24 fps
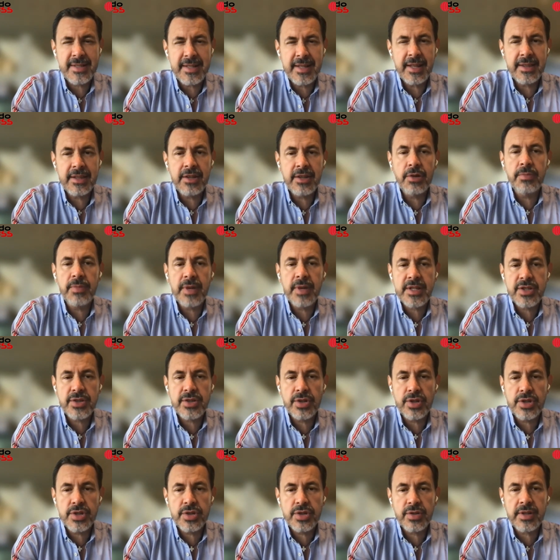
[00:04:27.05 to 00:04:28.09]
siete o más
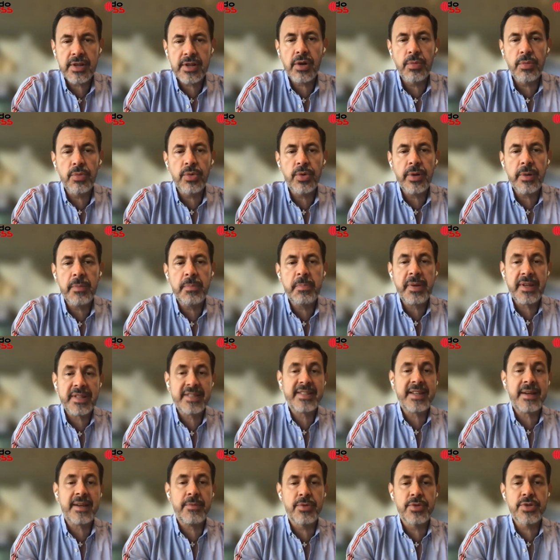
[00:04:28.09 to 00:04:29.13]
ocho de como
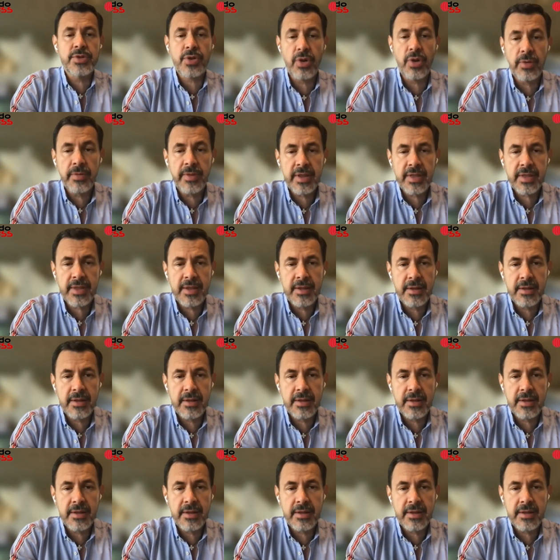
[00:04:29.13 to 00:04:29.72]
empezamos COVID,